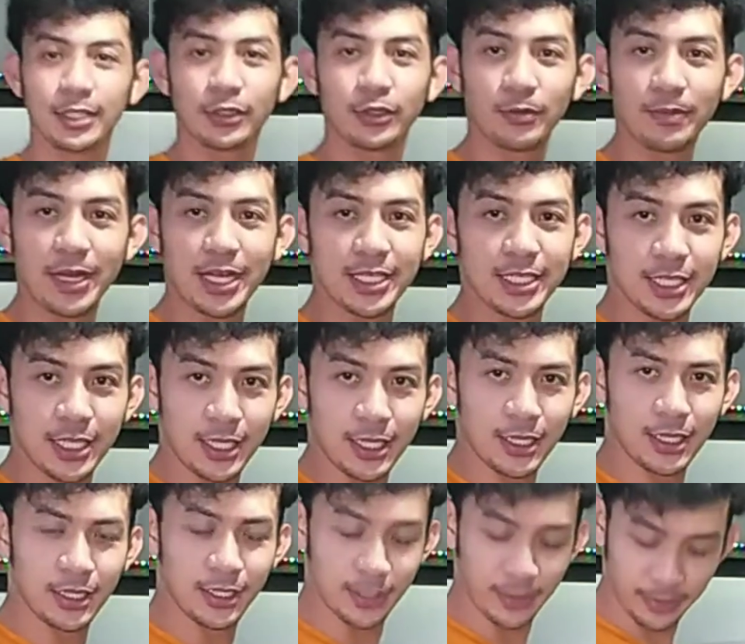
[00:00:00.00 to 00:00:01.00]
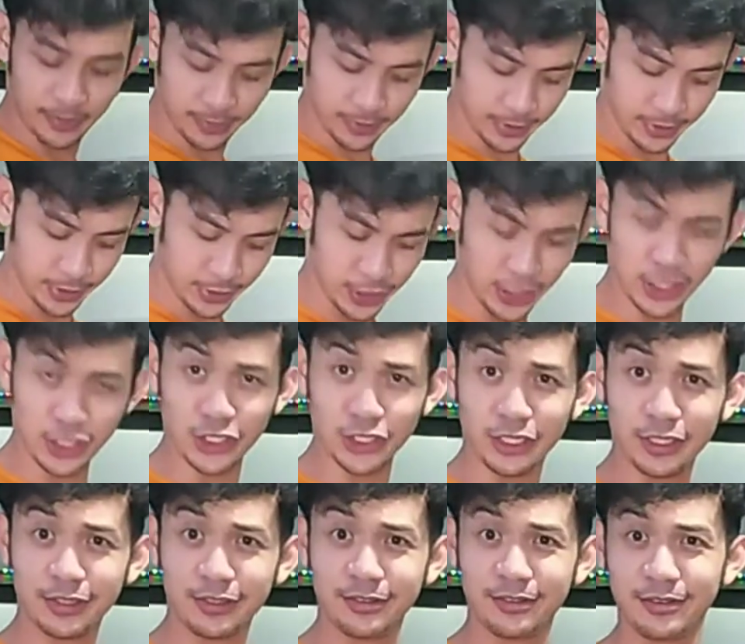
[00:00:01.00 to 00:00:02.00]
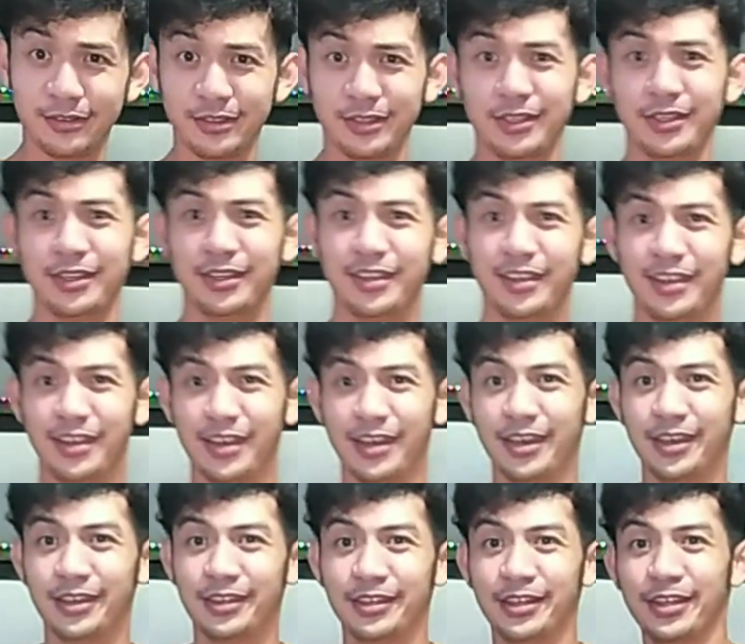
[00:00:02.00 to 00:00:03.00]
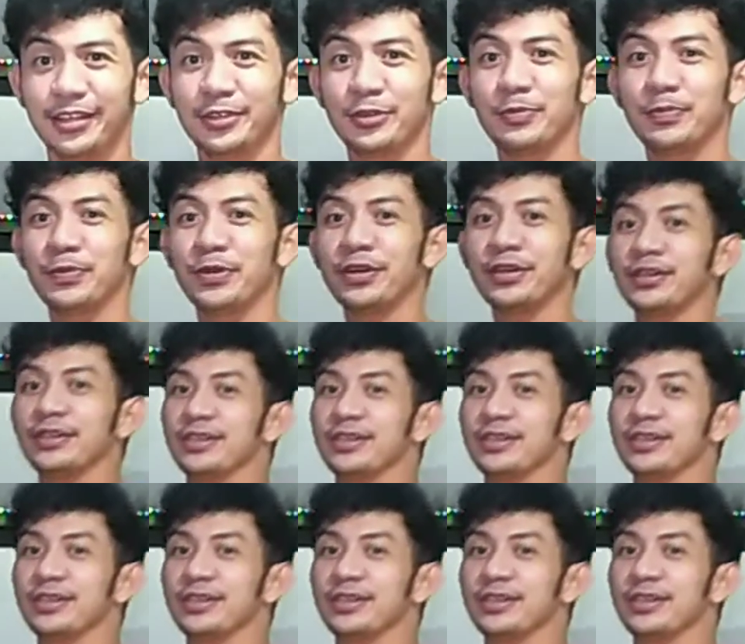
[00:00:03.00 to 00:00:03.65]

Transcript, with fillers: ito, muscle t-shirt. And then yung po,